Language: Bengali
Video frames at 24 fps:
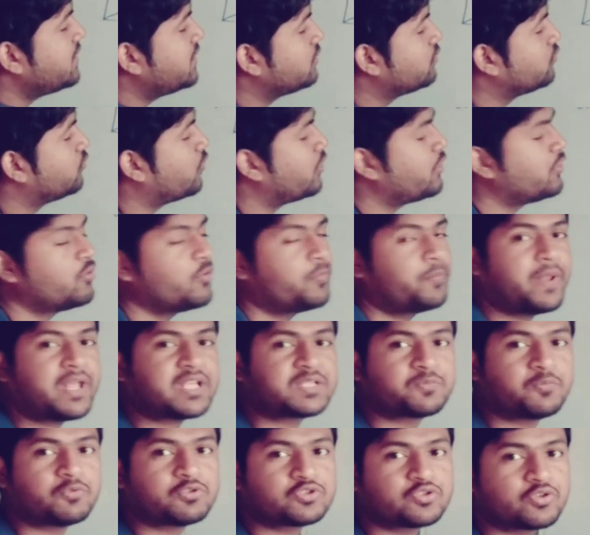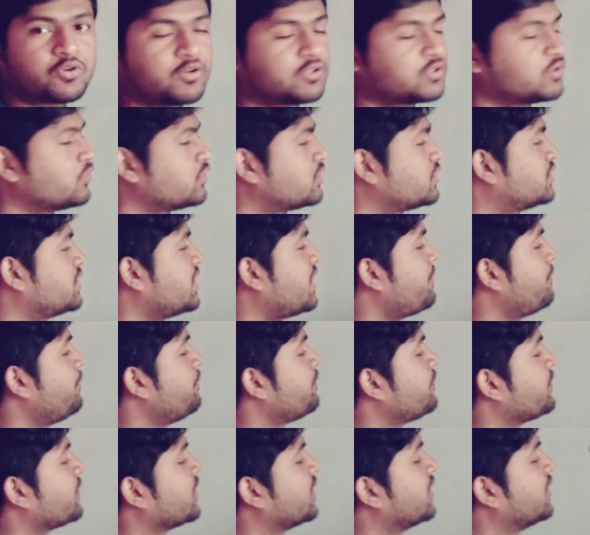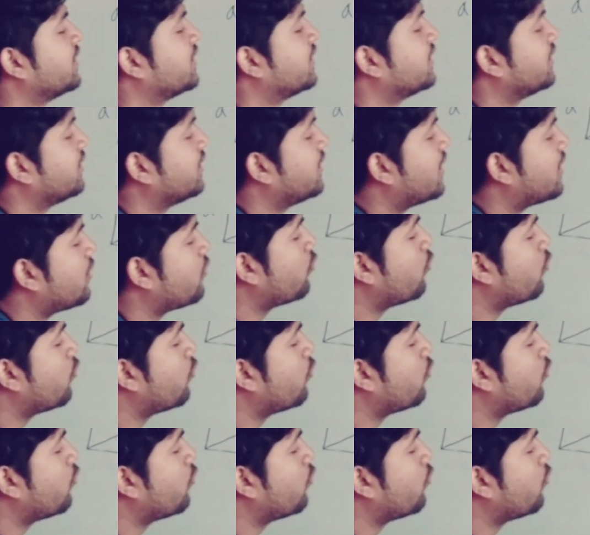বি দৈর্ঘ্য প্লাস পোস্ত কত হচ্ছে না